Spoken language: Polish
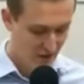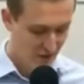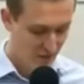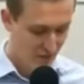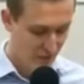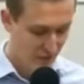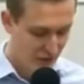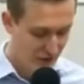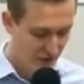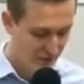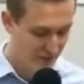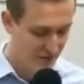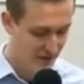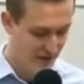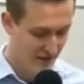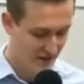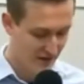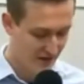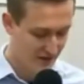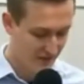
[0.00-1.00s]
podobnie
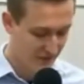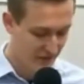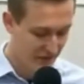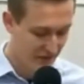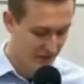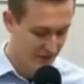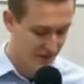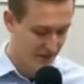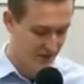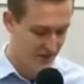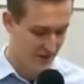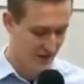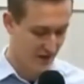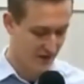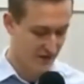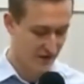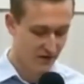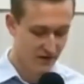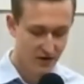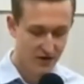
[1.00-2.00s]
jak my dzisiaj,
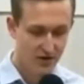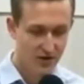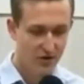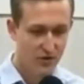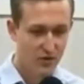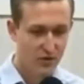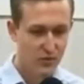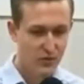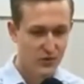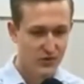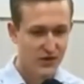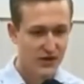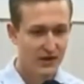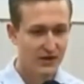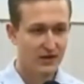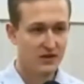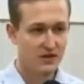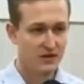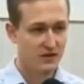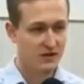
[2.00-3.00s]

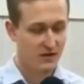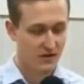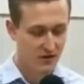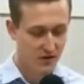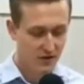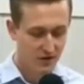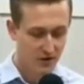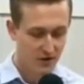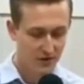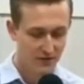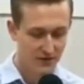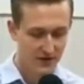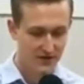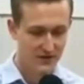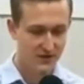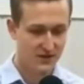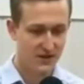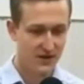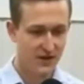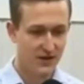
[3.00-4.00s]
musieli chować
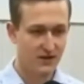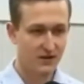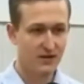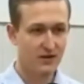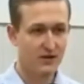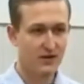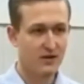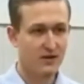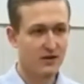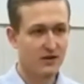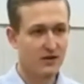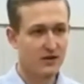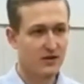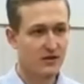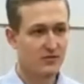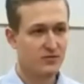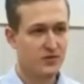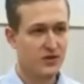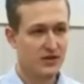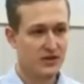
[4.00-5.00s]
się
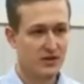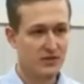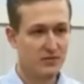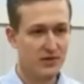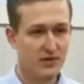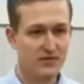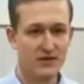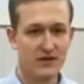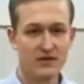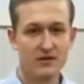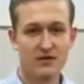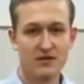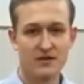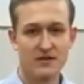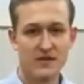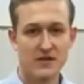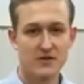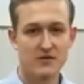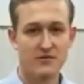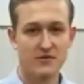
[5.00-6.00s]
przed pewnego
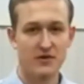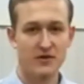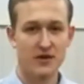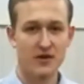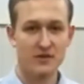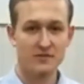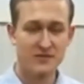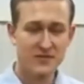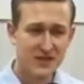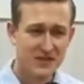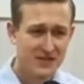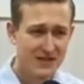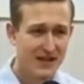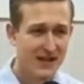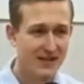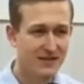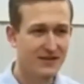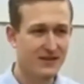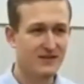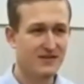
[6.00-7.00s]
rodzaju wrogiem. Dziś
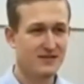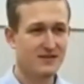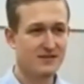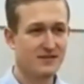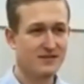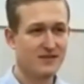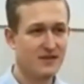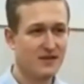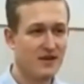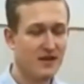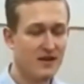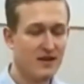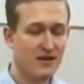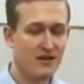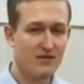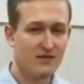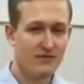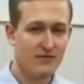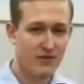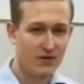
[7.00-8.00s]
dla nas
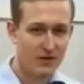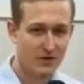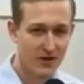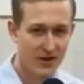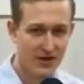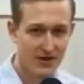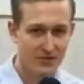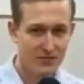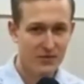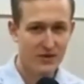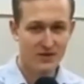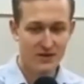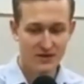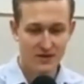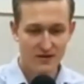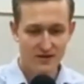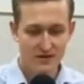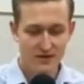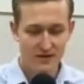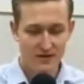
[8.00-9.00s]
wrogiem
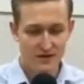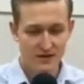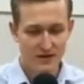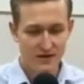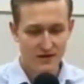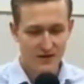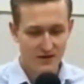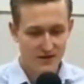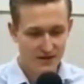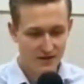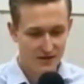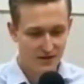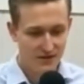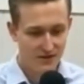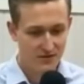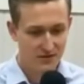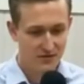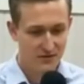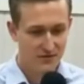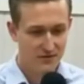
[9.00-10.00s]
y,
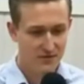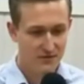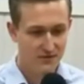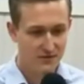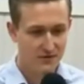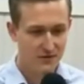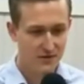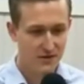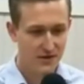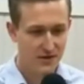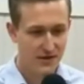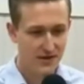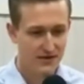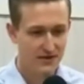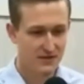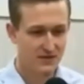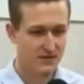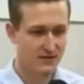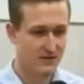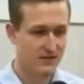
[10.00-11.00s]
nie
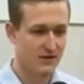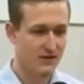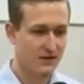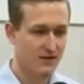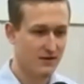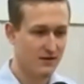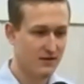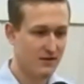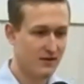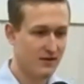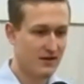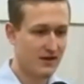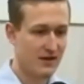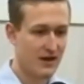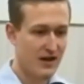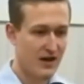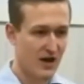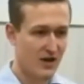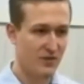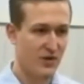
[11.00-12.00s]
jest y,
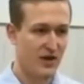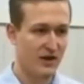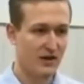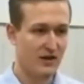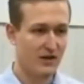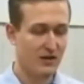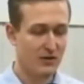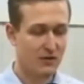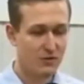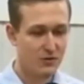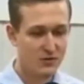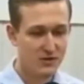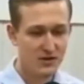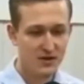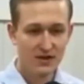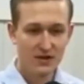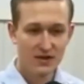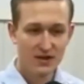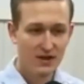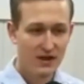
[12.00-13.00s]
armia
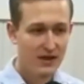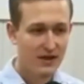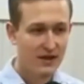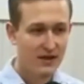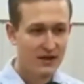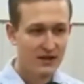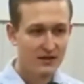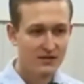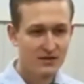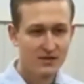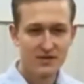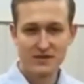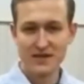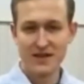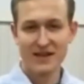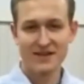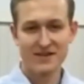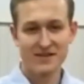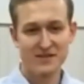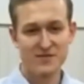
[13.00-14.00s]
ludzi, dziś
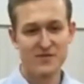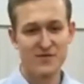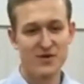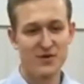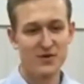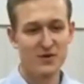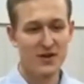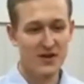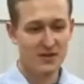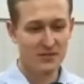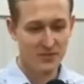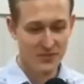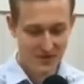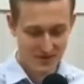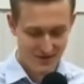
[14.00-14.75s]
dla nas wrogiem